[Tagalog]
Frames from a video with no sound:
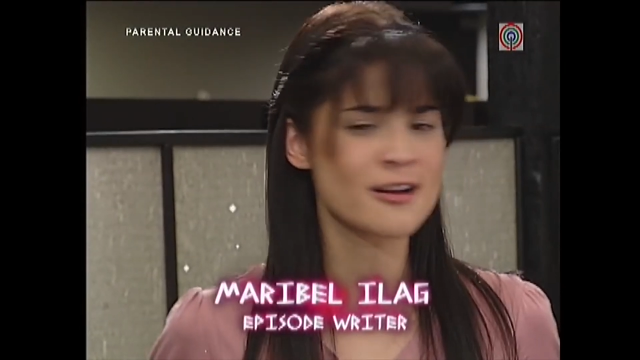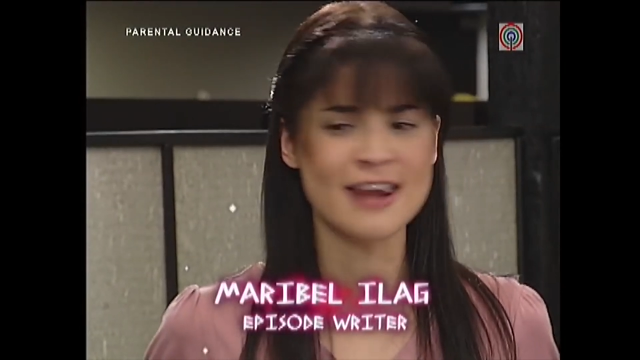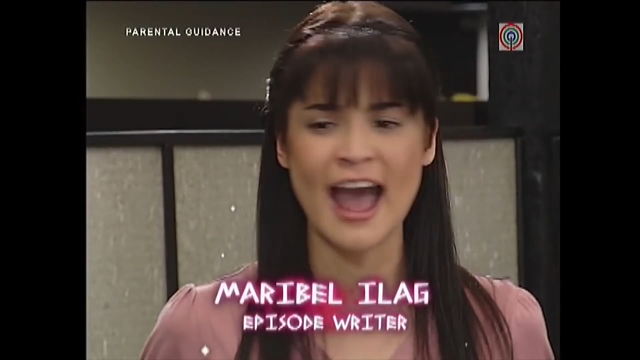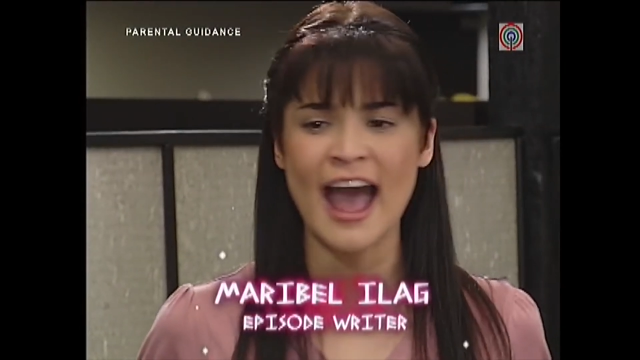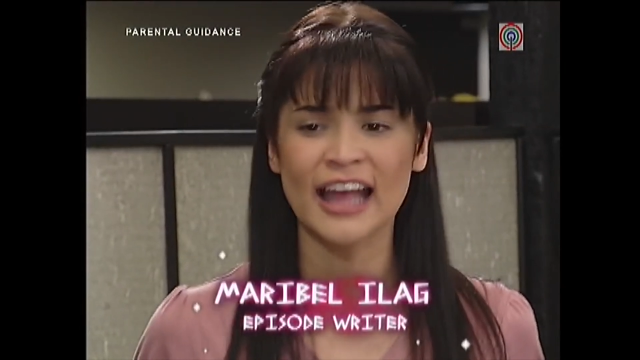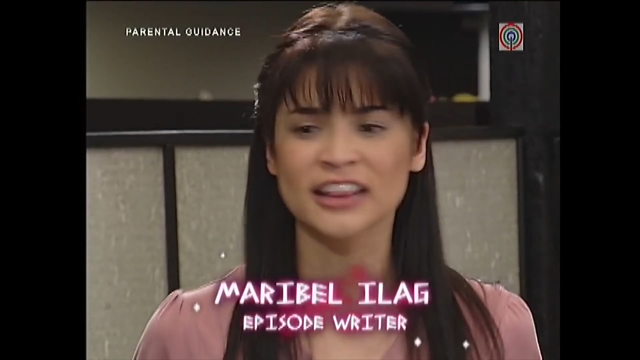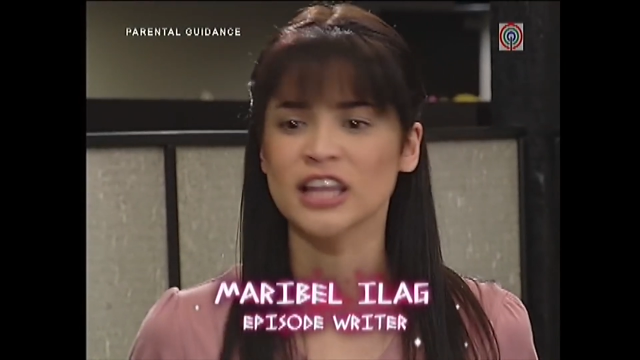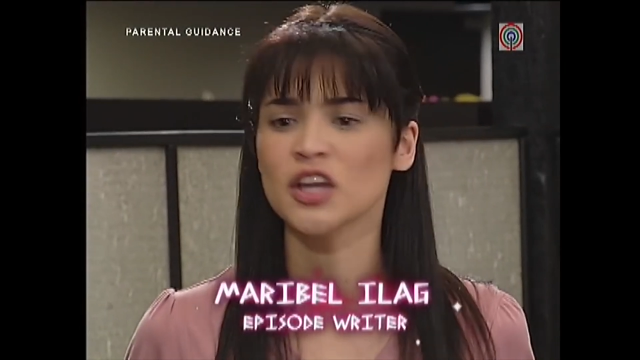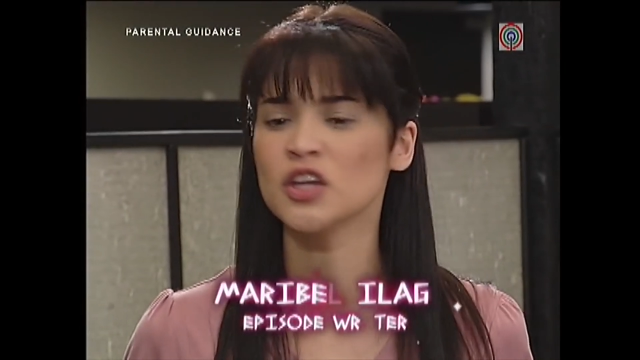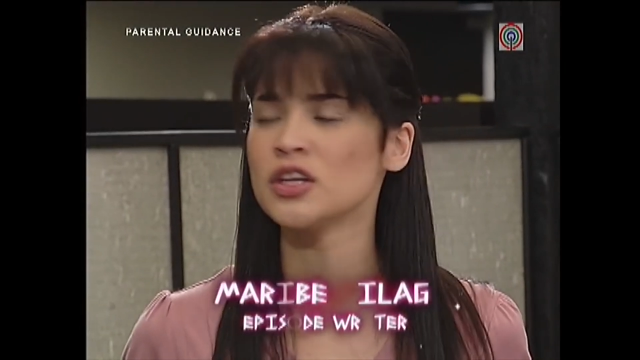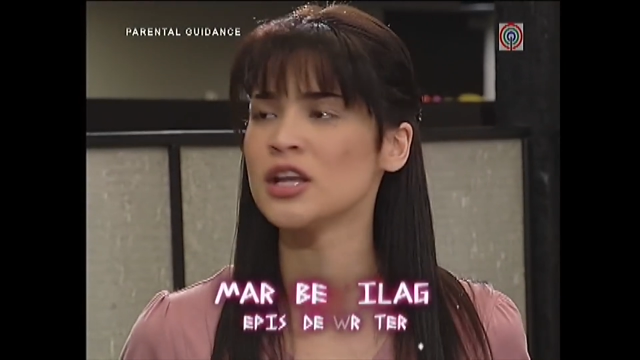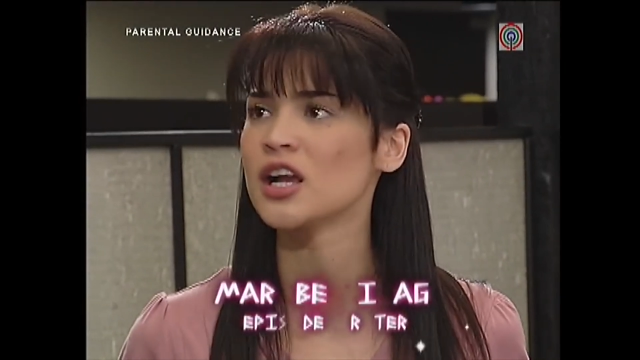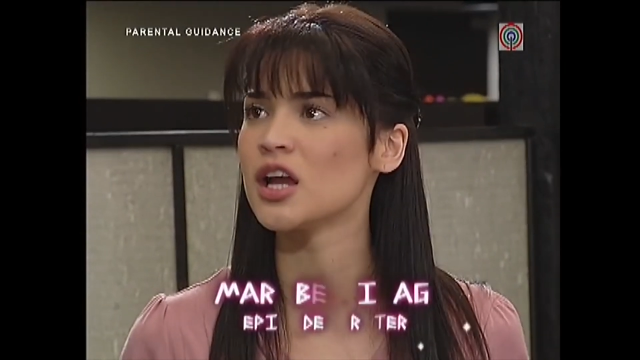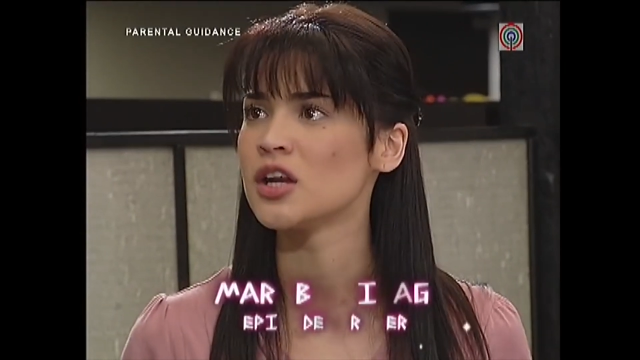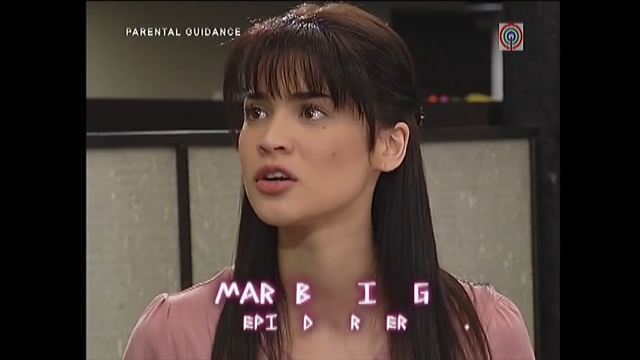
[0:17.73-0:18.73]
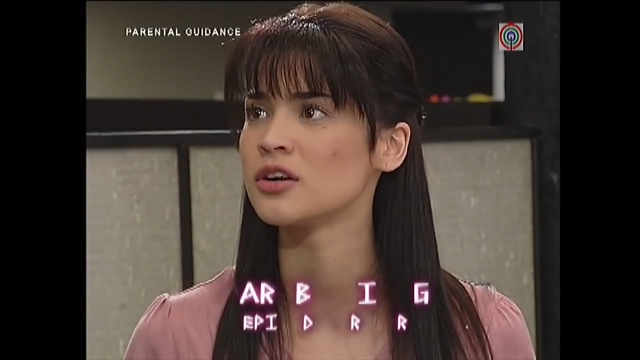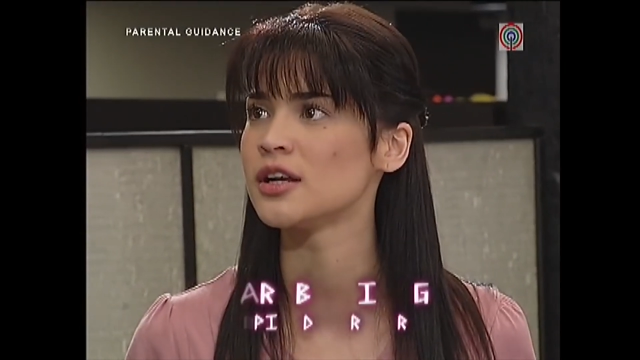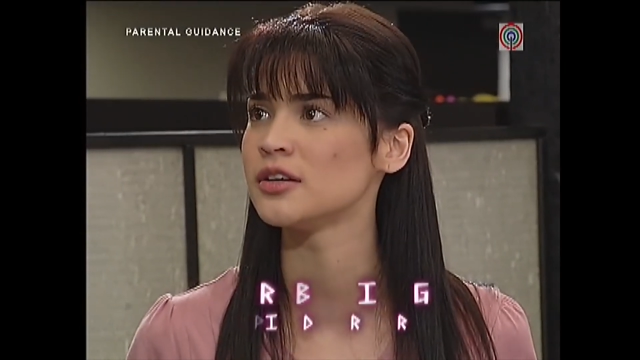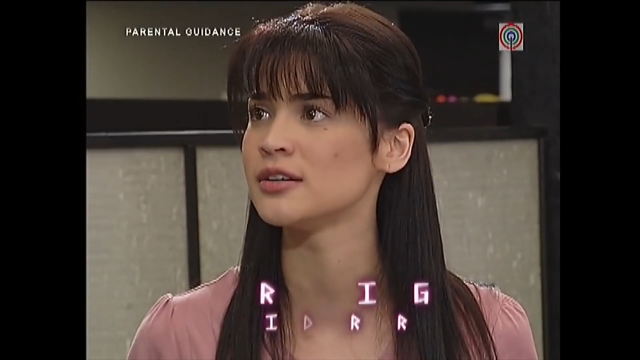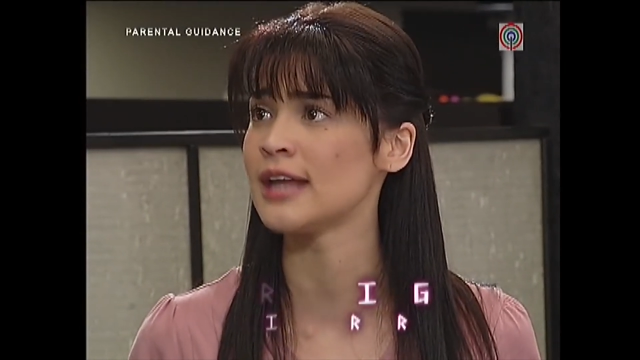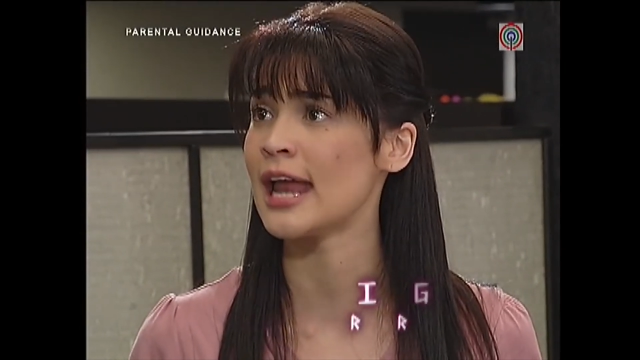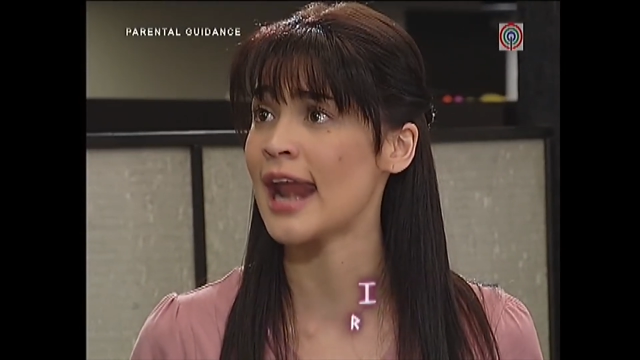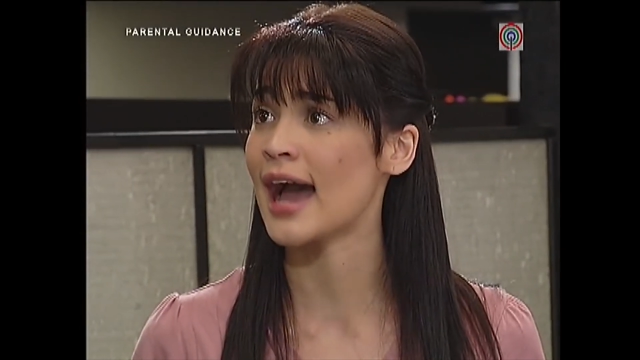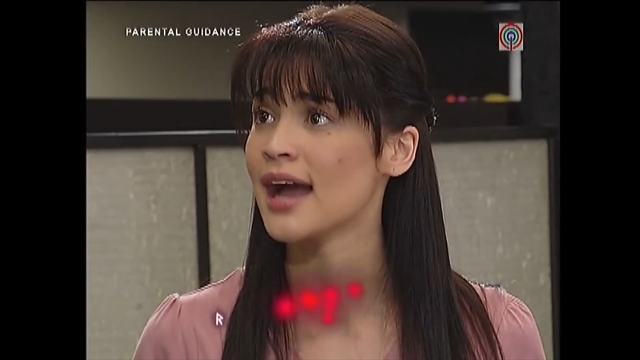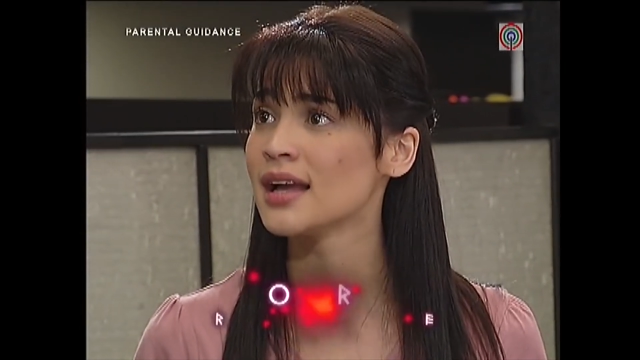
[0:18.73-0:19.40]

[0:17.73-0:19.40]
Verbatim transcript: lahat ng yun ng ganun-ganun na lang?